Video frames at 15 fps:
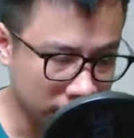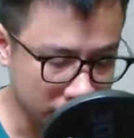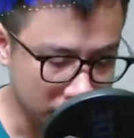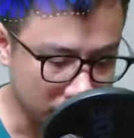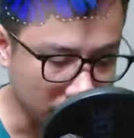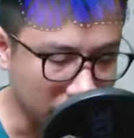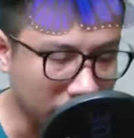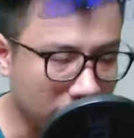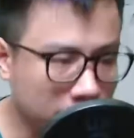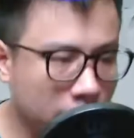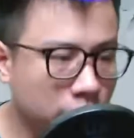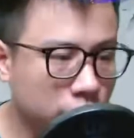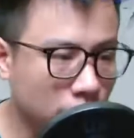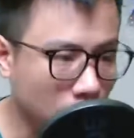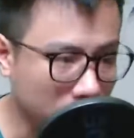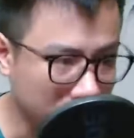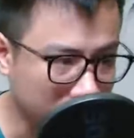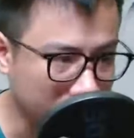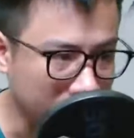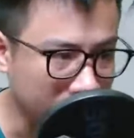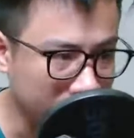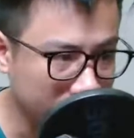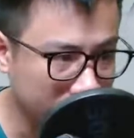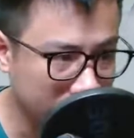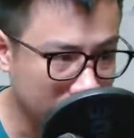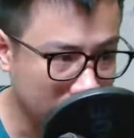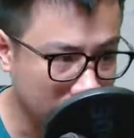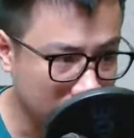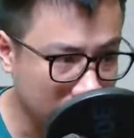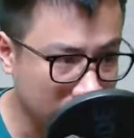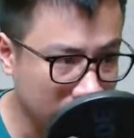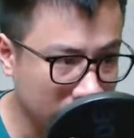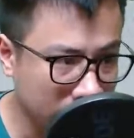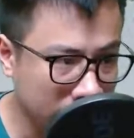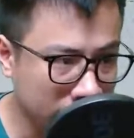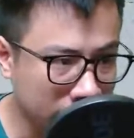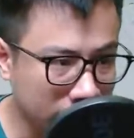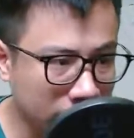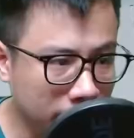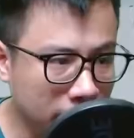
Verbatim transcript: Trận pháp không tồi nhỉ Lâm